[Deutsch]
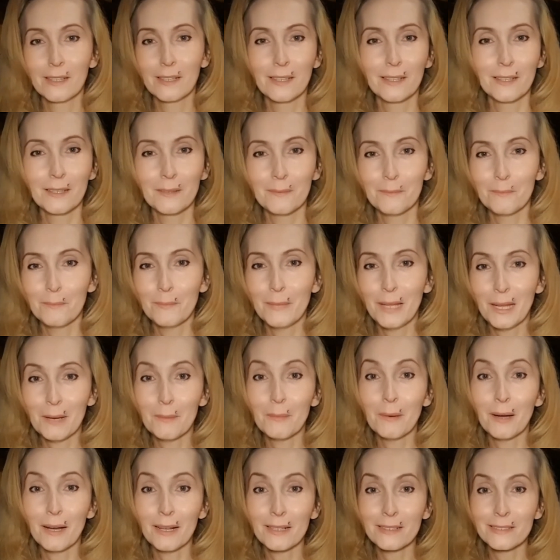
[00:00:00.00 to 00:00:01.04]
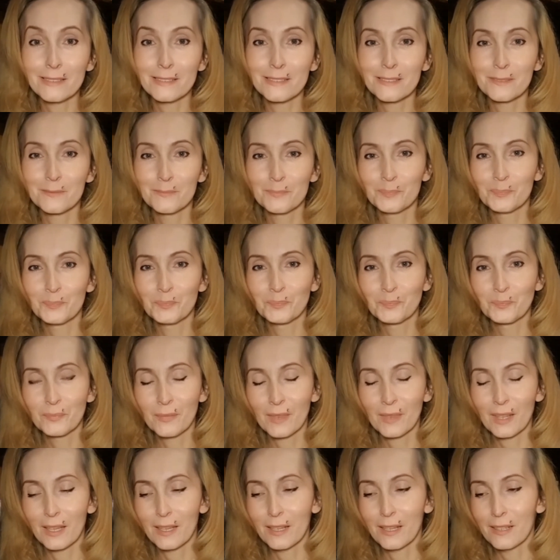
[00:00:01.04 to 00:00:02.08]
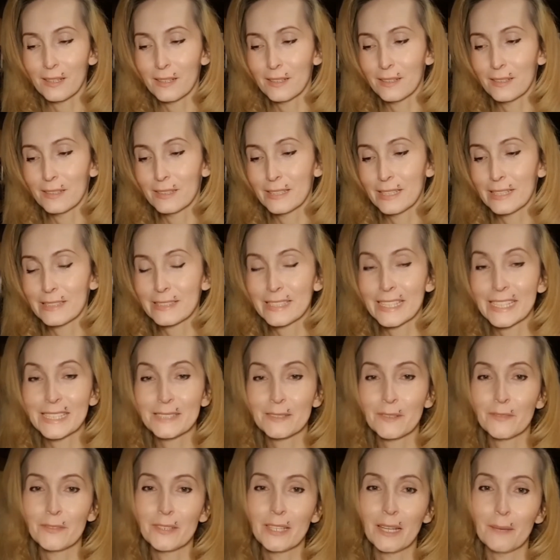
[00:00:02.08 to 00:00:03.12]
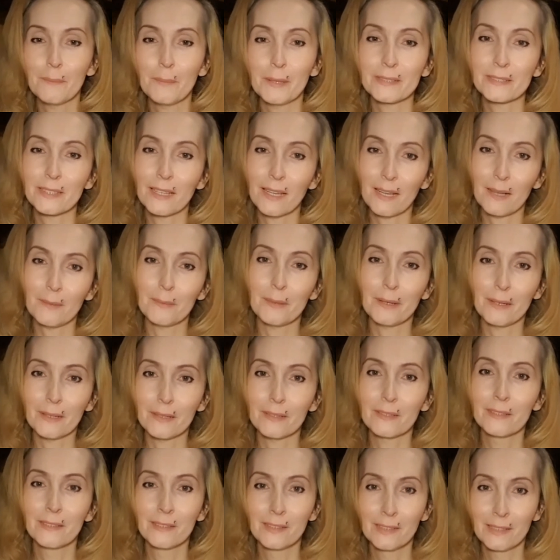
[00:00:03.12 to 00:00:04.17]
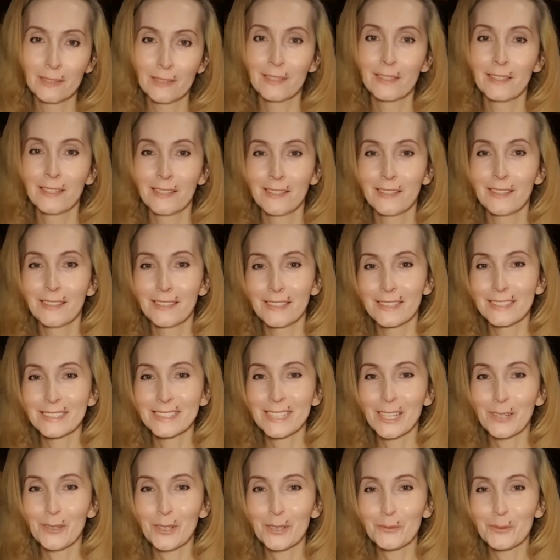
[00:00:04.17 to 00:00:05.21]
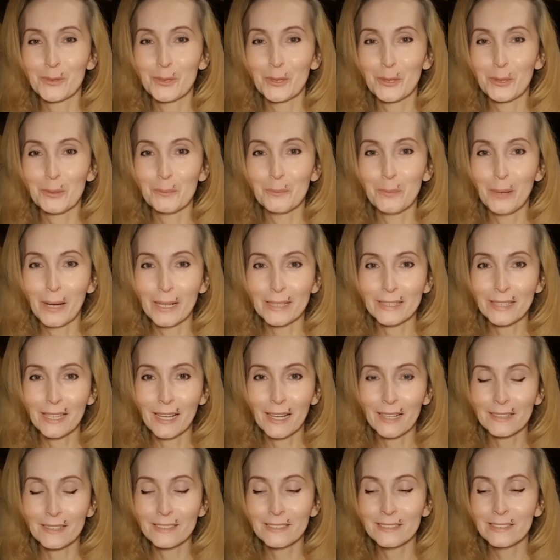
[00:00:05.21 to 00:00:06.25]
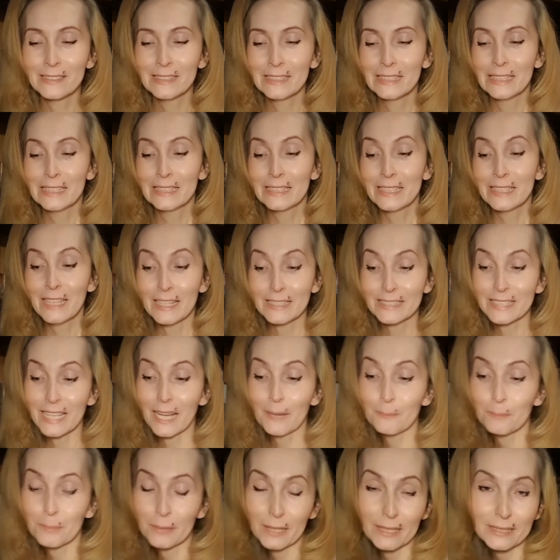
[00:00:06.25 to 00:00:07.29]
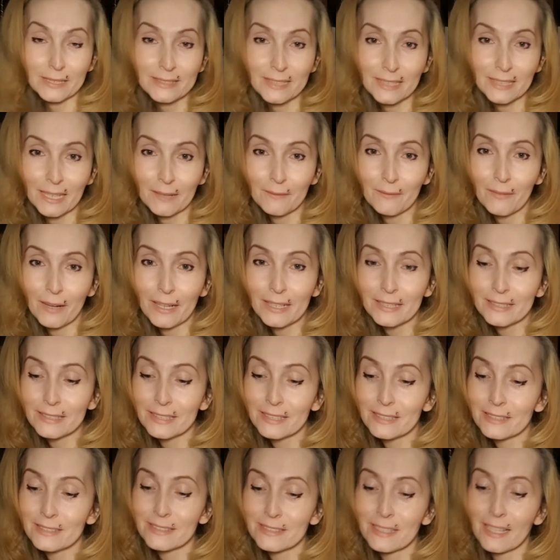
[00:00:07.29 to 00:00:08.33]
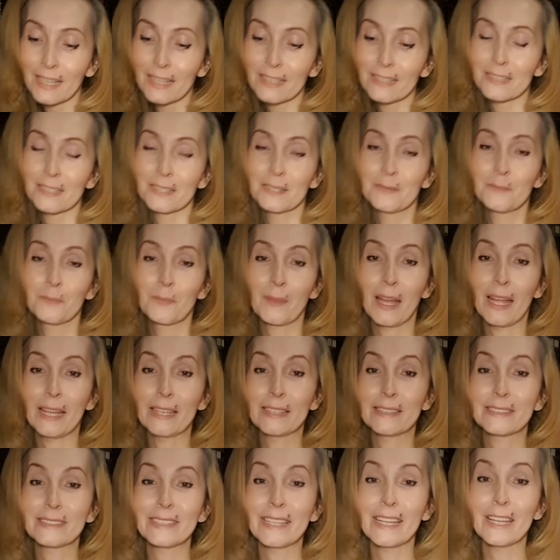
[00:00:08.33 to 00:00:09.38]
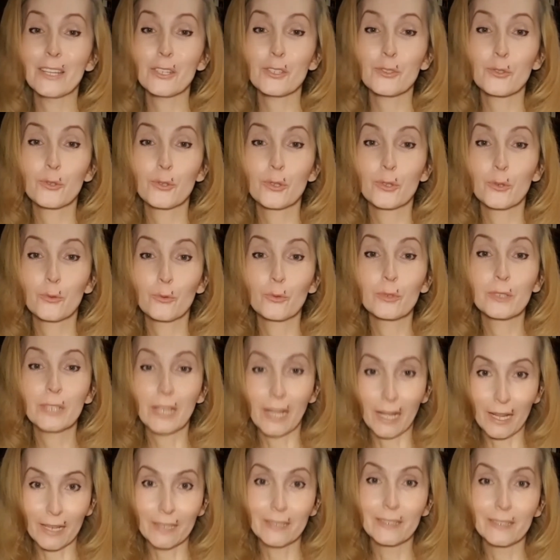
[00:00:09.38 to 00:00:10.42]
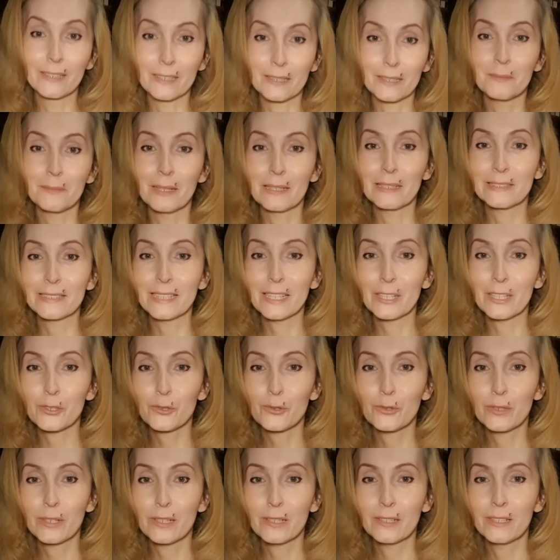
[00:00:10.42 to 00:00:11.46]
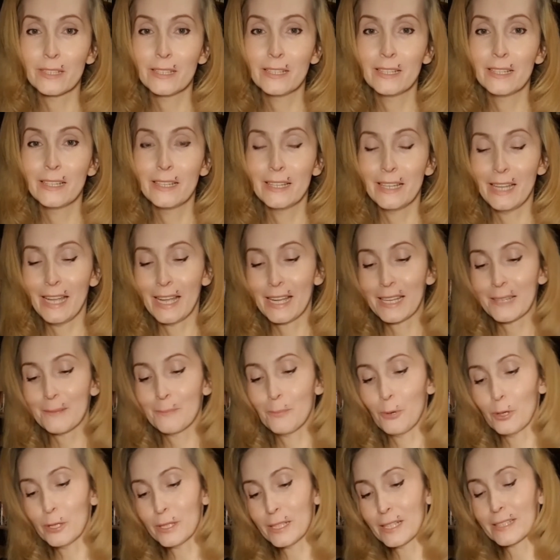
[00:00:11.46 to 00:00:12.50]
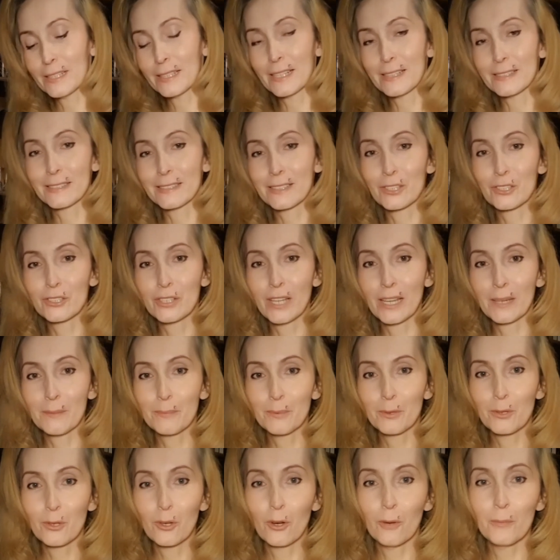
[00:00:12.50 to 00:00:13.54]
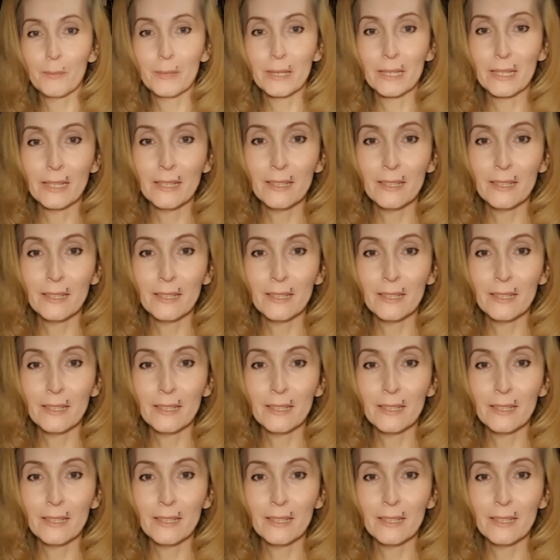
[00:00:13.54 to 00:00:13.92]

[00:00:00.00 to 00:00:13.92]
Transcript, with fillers: mehrmals. Äh, jetzt geht es mir wieder besser, aber es dauert wohl noch ein paar Tage. Ja, ich habe gestern am Valentinstag eine sehr schöne, unter anderem, eine sehr schöne Harry Potter Tasse geschenkt bekommen. Ne?